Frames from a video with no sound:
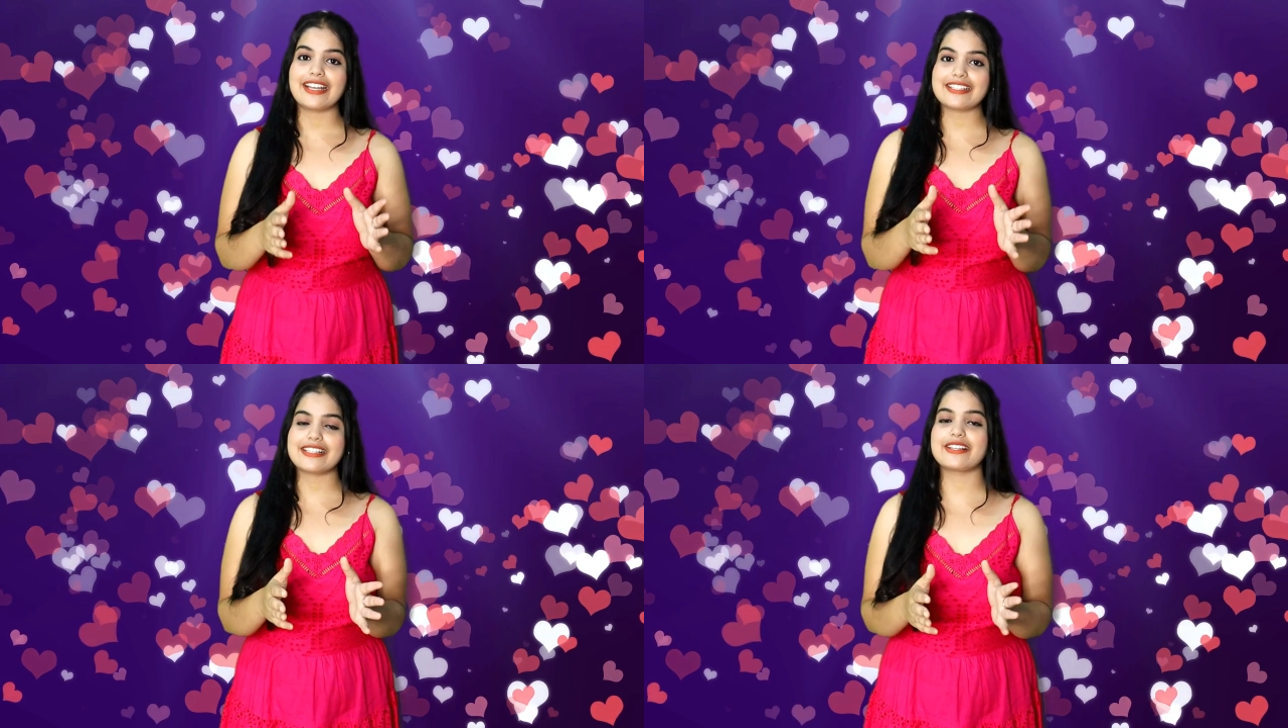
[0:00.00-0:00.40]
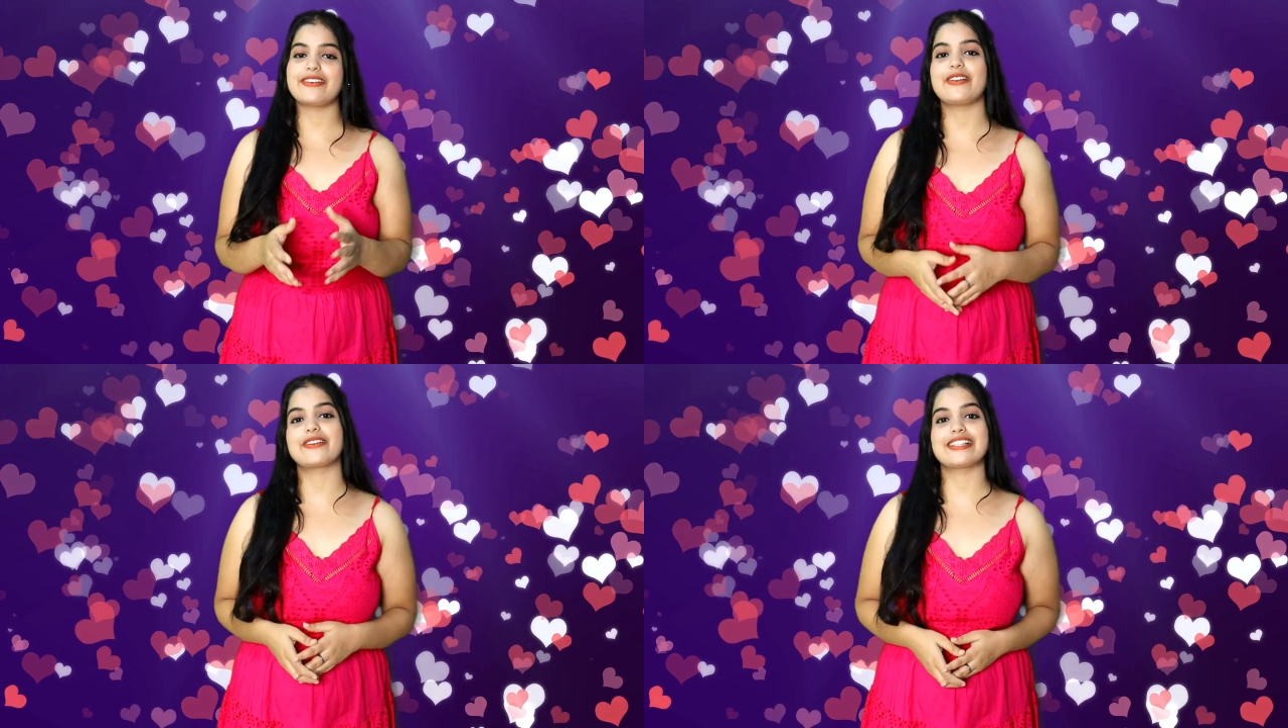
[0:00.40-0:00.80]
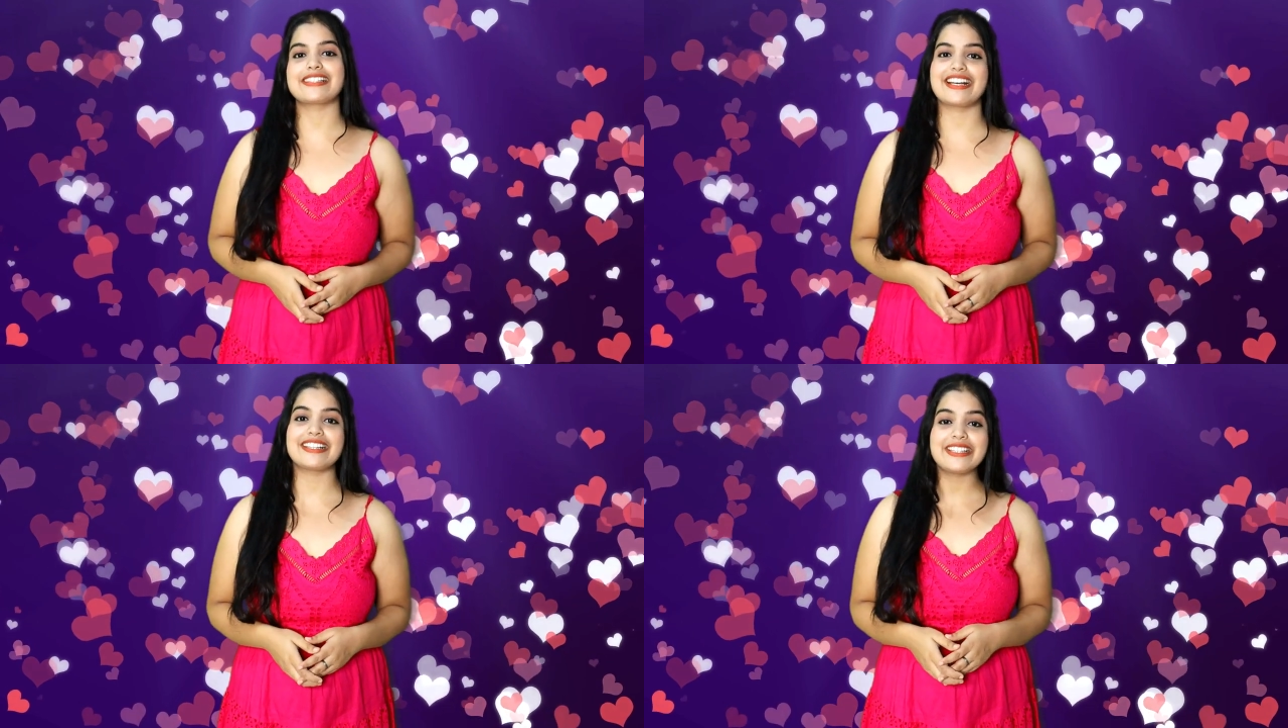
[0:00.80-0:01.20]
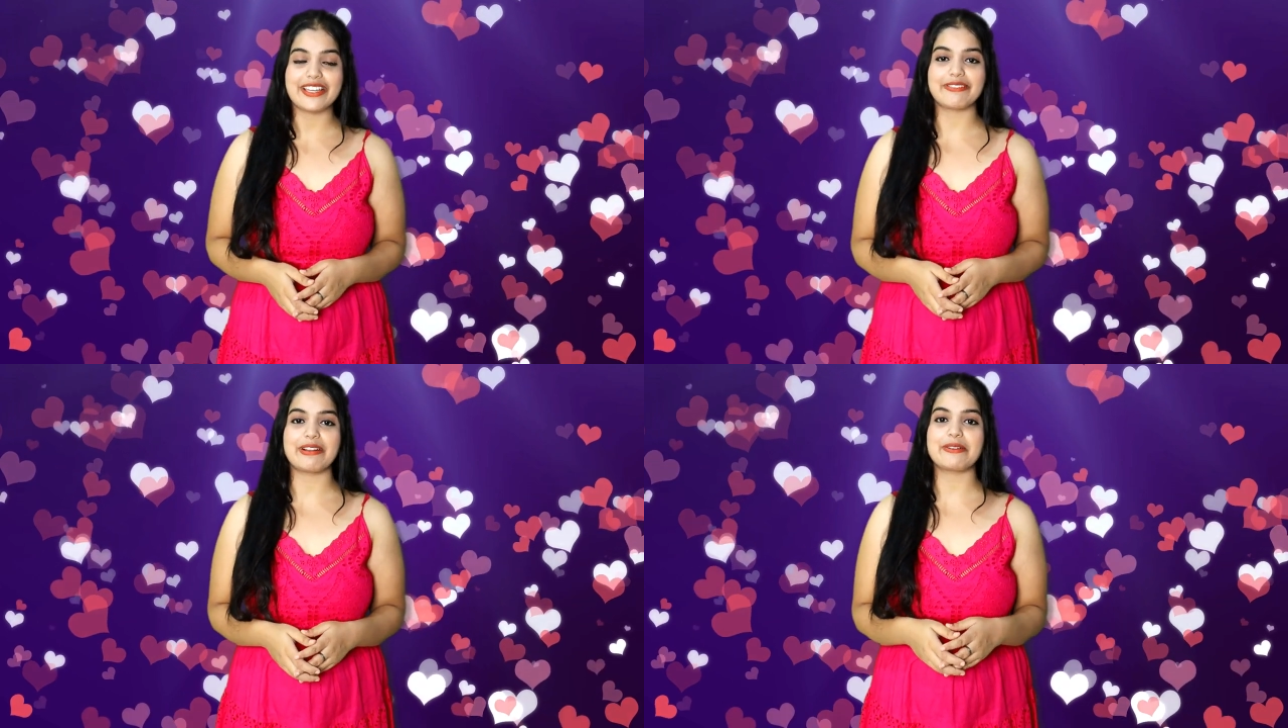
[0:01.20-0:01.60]
इसी सवालों के साथ
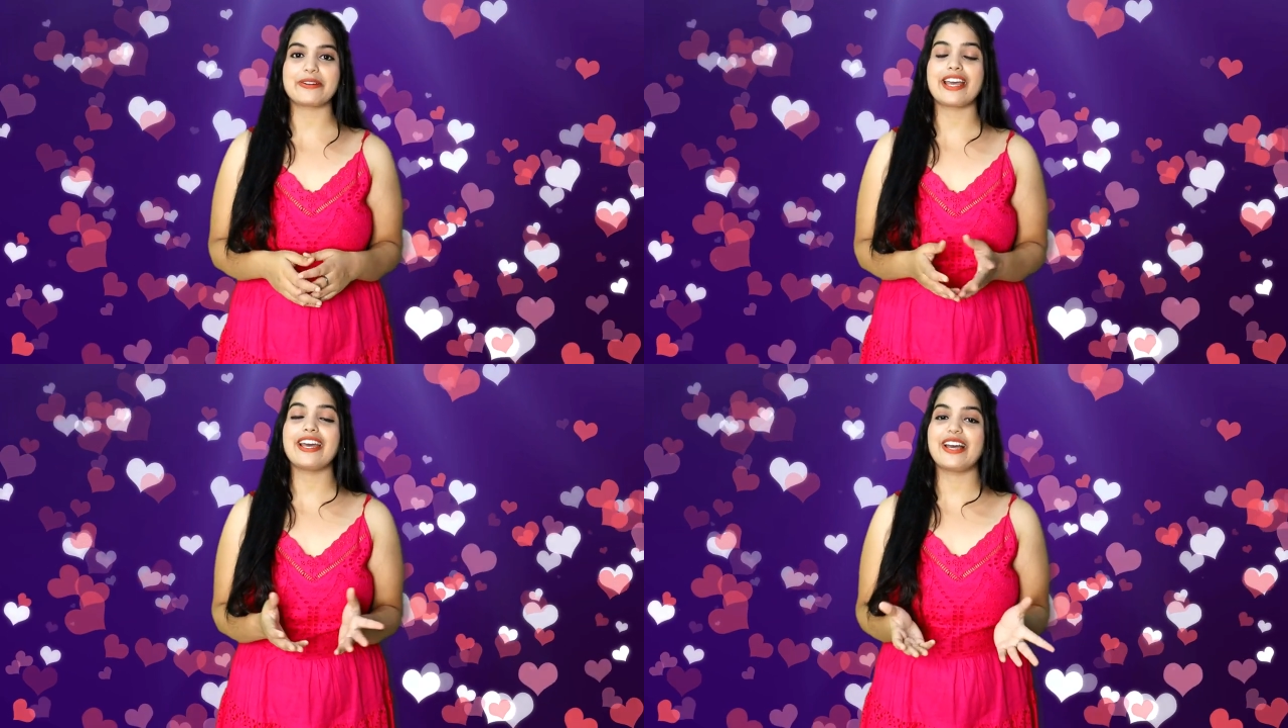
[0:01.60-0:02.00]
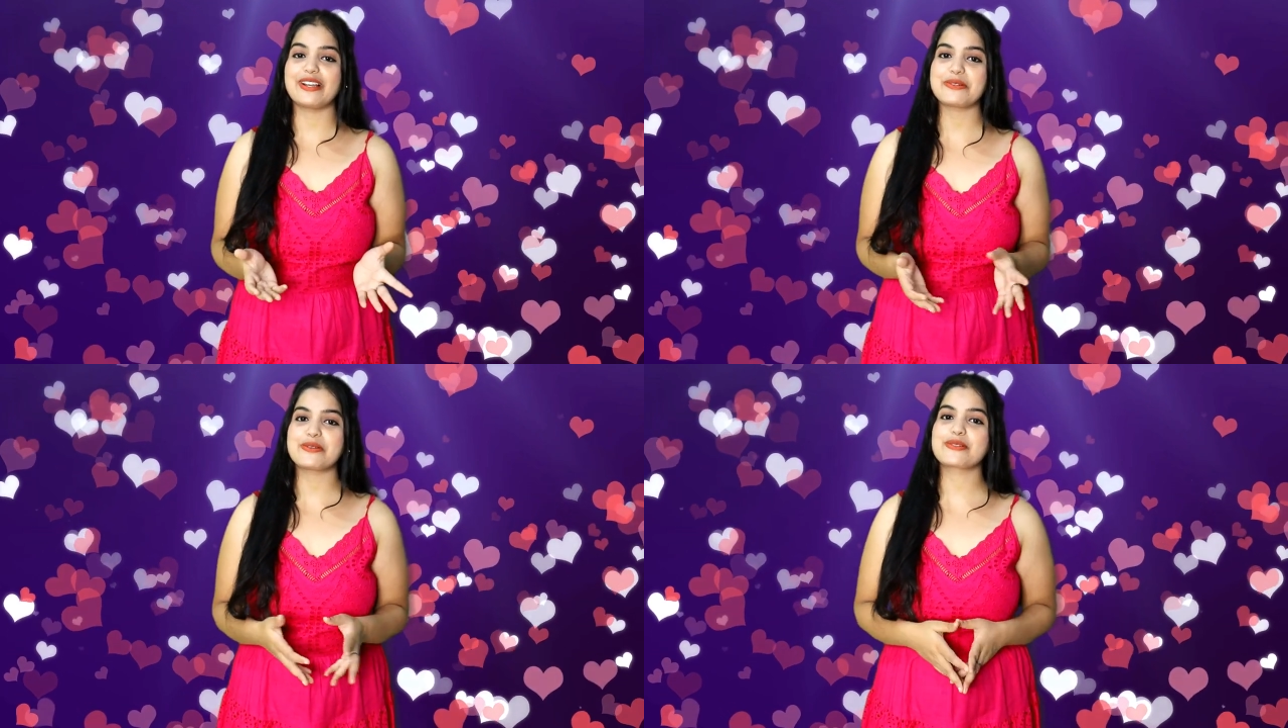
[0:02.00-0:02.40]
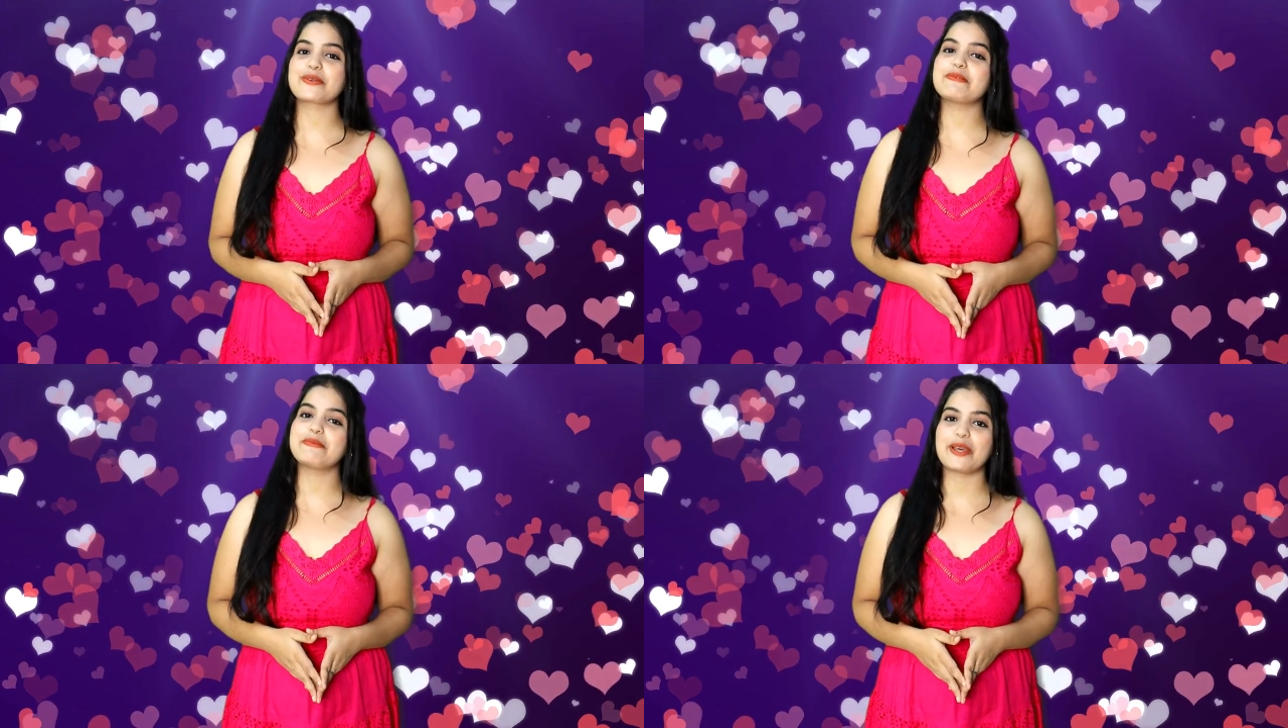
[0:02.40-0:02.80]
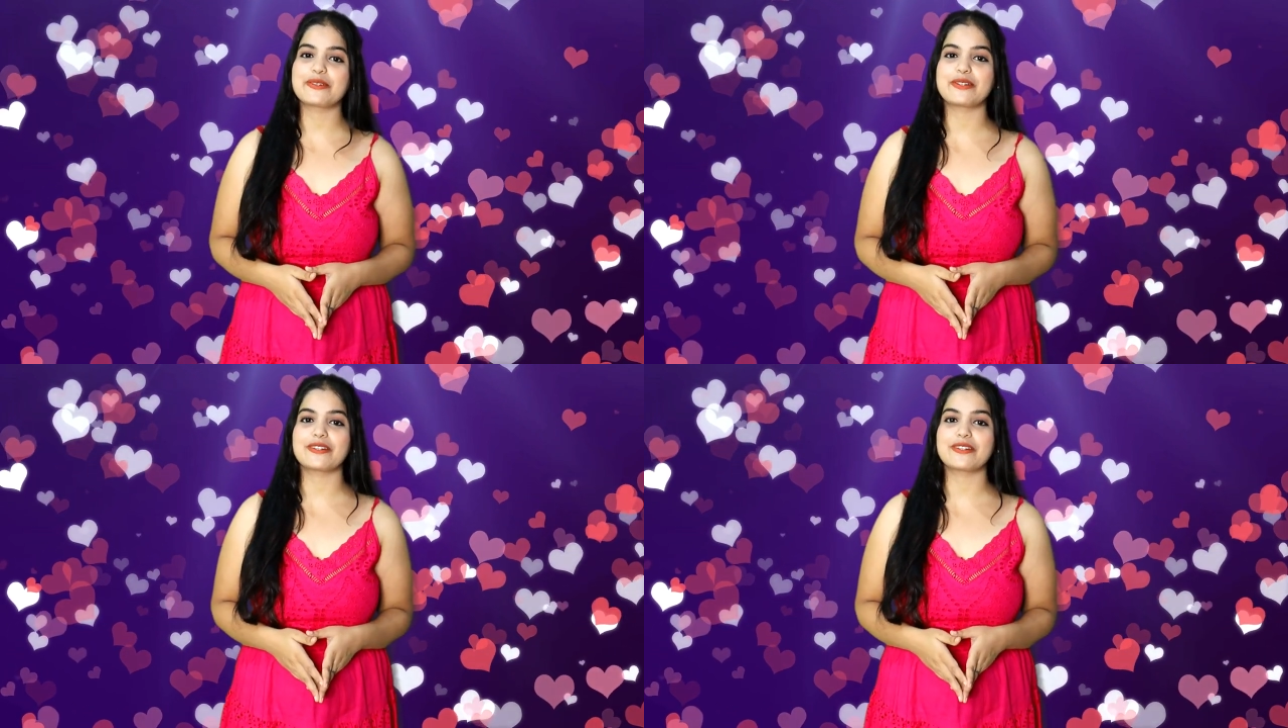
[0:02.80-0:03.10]
ये वीडियो है हेलो दोस्तों मैं हूँ